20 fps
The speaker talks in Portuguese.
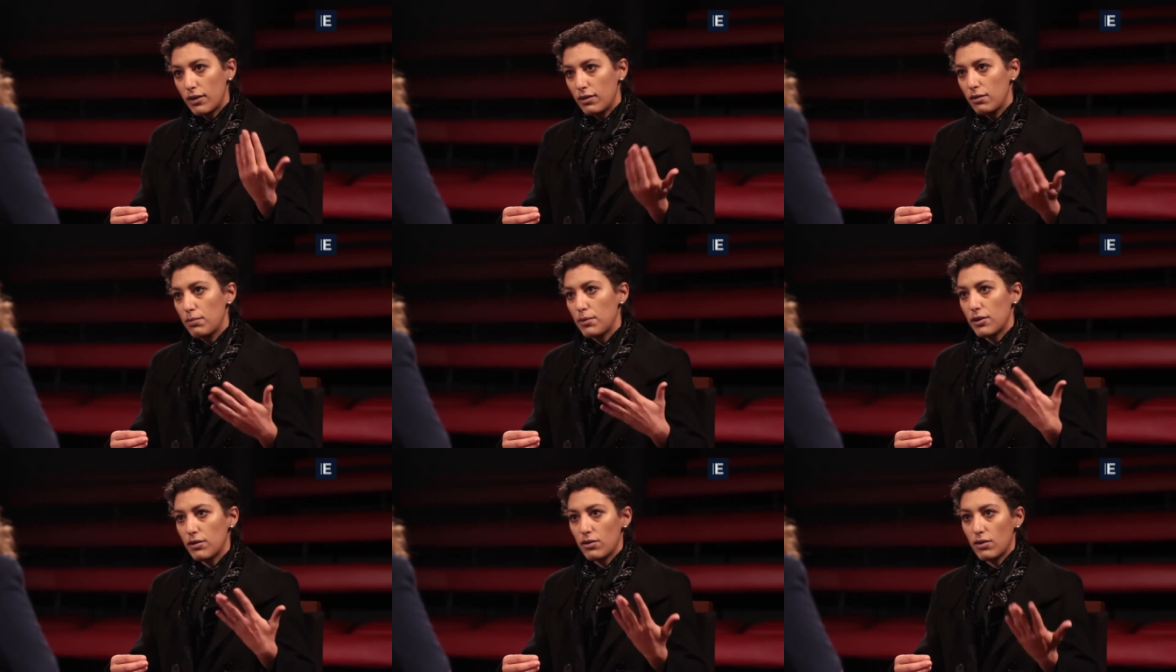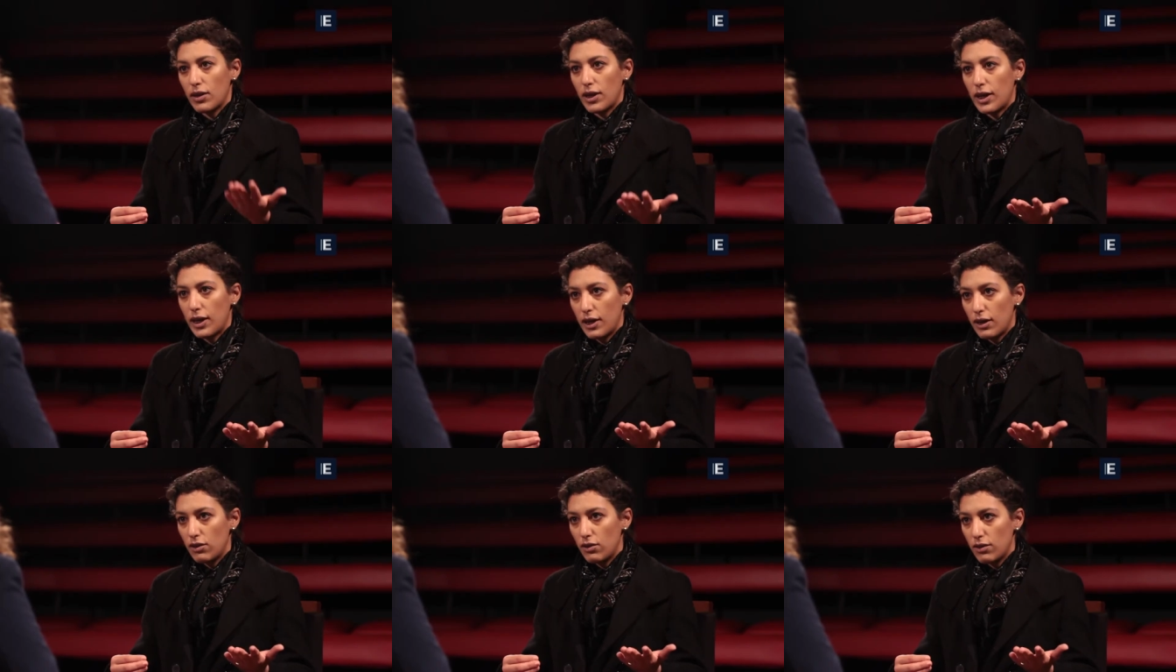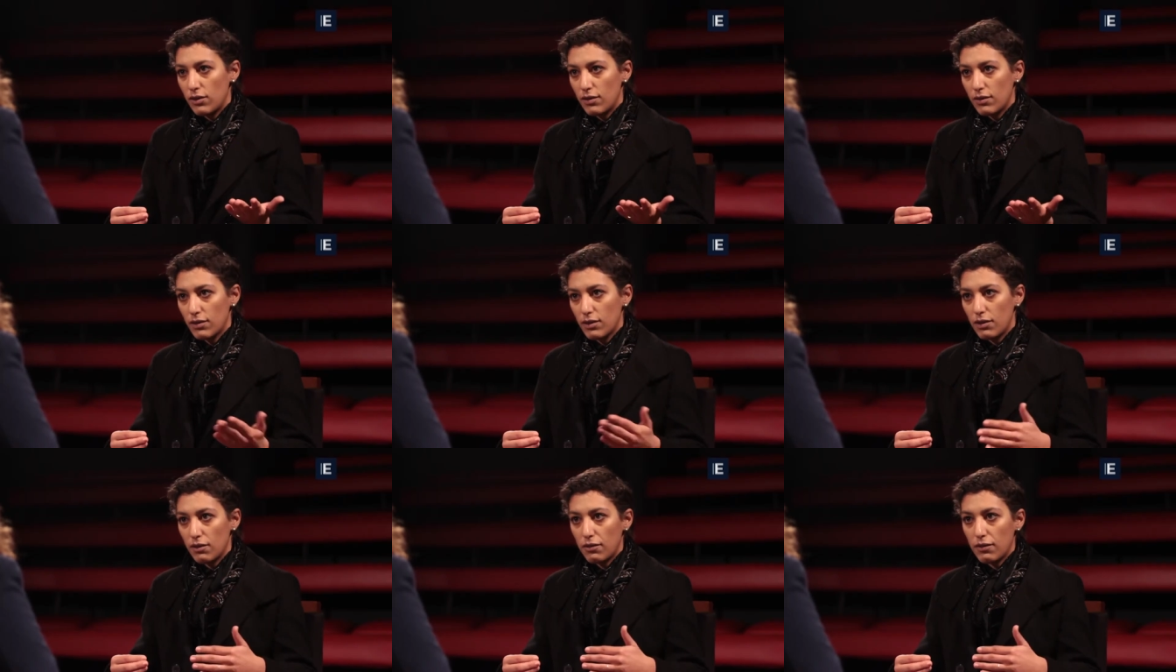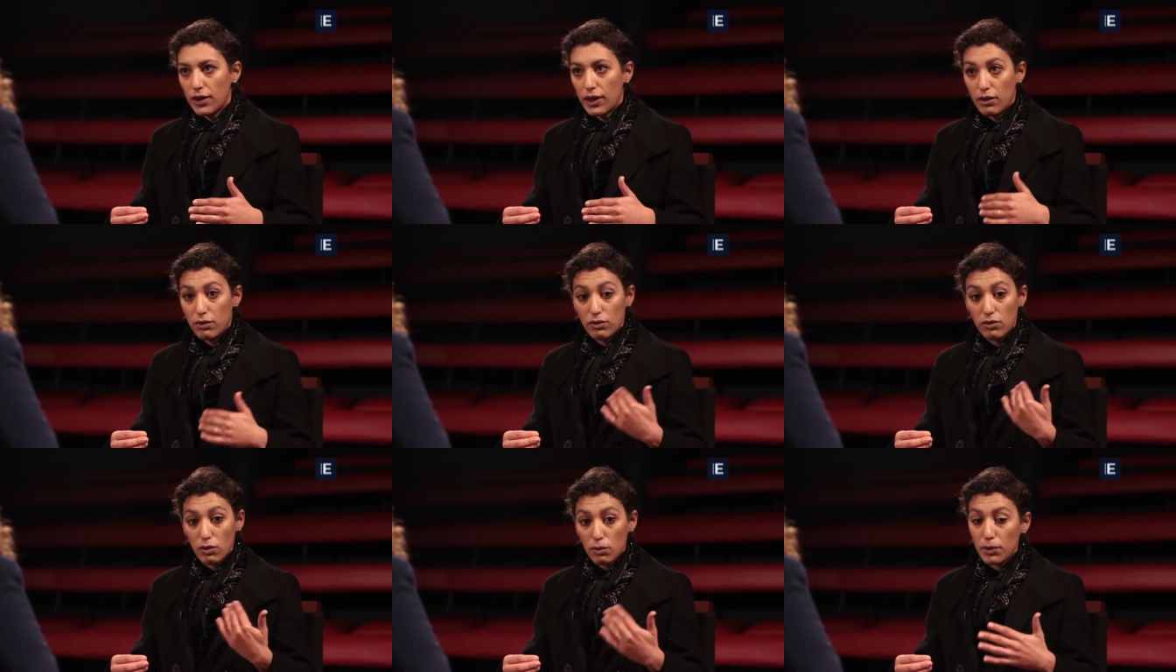esses personagens que
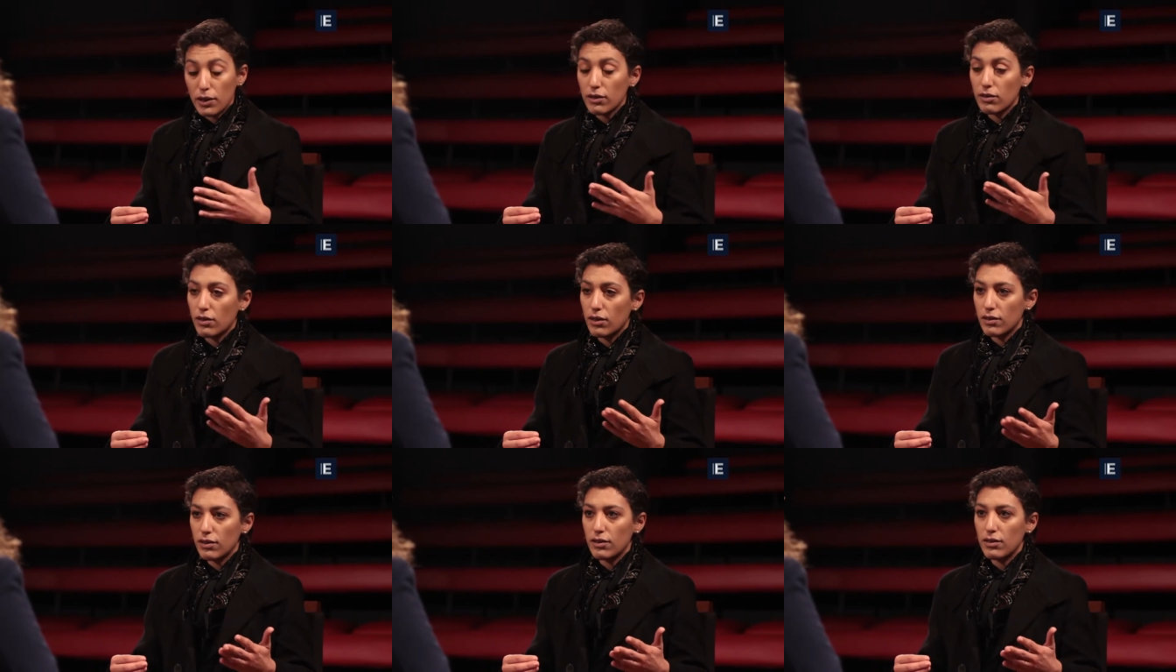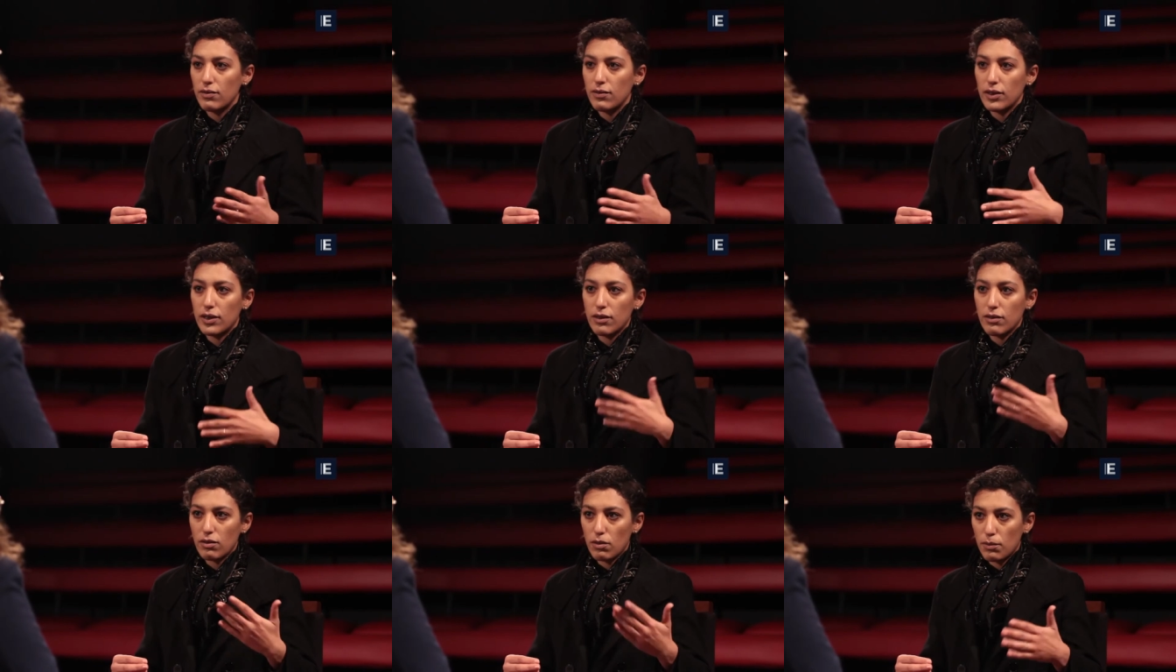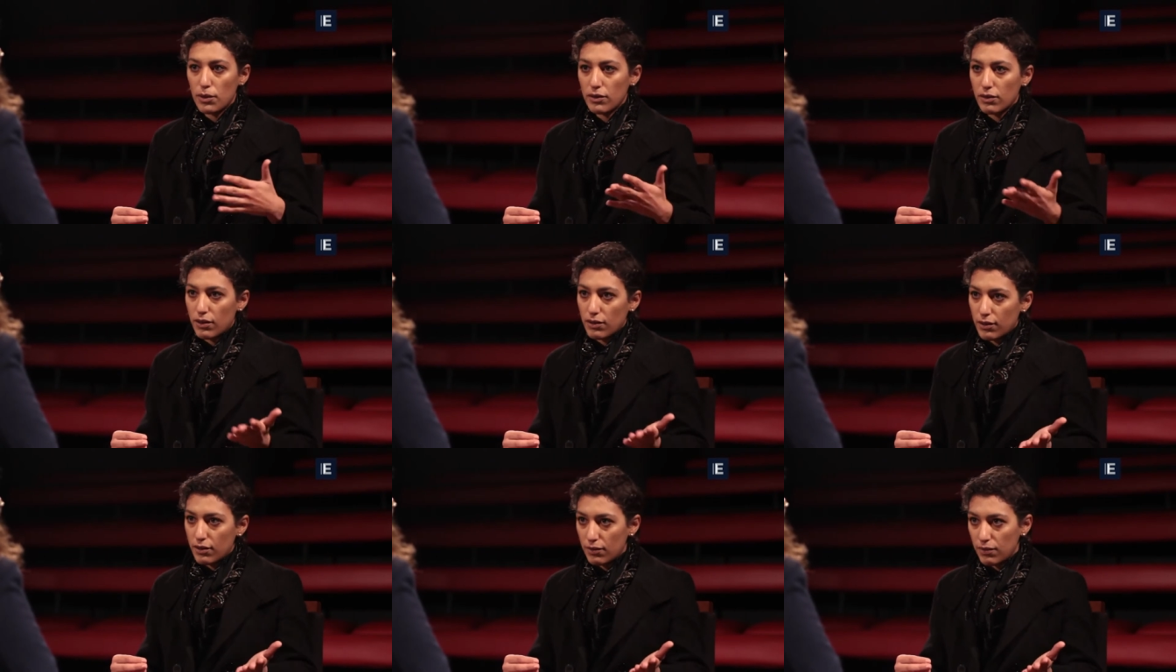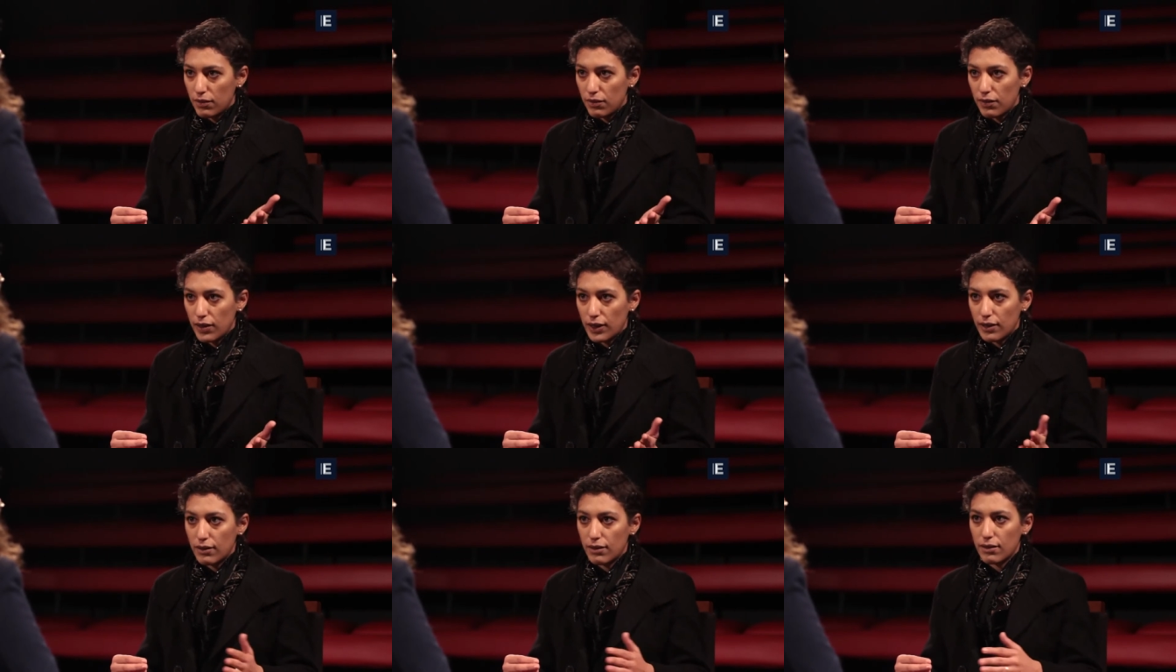falam sobre as nossas vidas, sobre as nossas
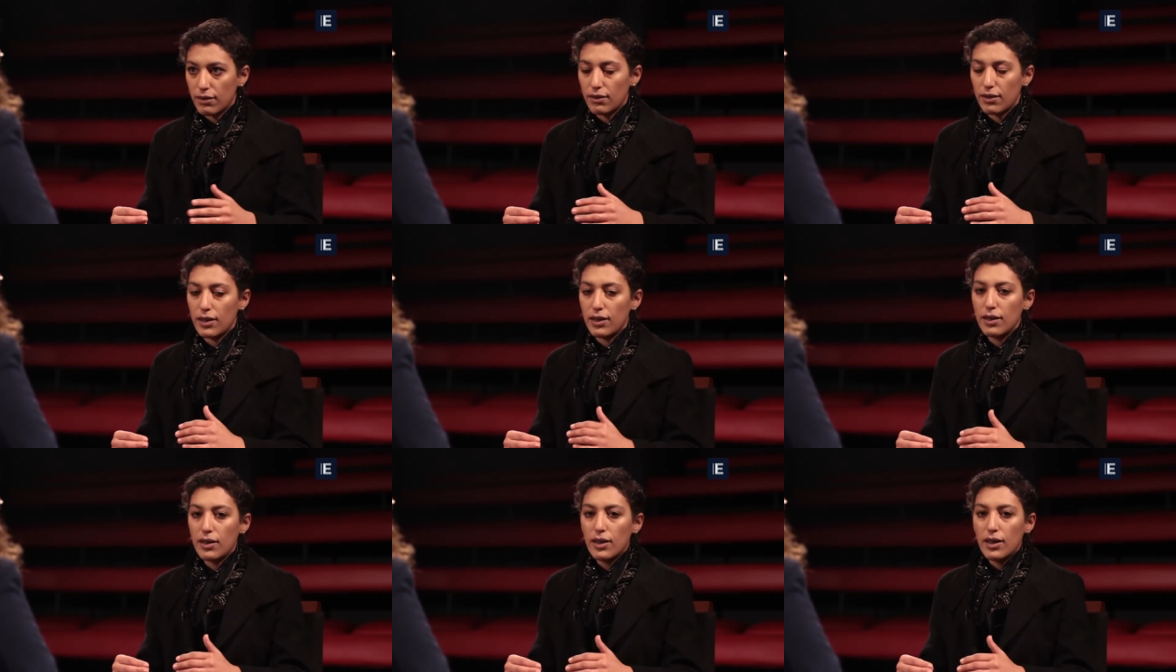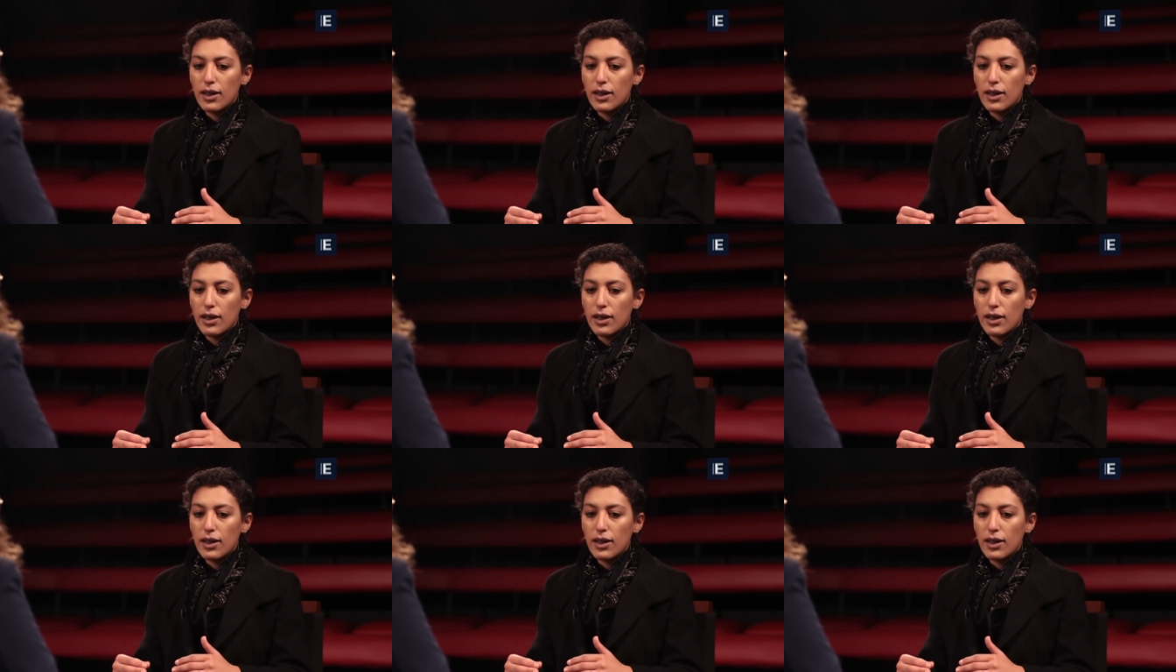vivências, né?